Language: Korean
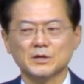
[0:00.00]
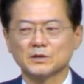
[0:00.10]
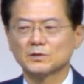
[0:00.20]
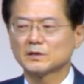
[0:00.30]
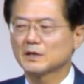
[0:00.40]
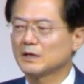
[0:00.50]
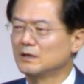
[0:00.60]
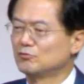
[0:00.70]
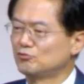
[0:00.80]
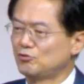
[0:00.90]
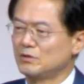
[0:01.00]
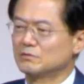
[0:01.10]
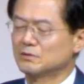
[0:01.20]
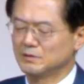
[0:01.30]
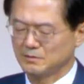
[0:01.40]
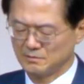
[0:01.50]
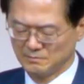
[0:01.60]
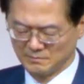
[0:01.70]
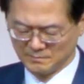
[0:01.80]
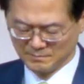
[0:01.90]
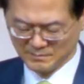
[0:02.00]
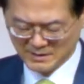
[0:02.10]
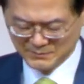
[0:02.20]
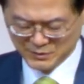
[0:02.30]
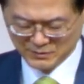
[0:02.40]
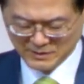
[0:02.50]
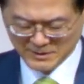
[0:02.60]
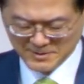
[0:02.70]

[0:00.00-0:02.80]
그렇게 되는 거예요 마음속에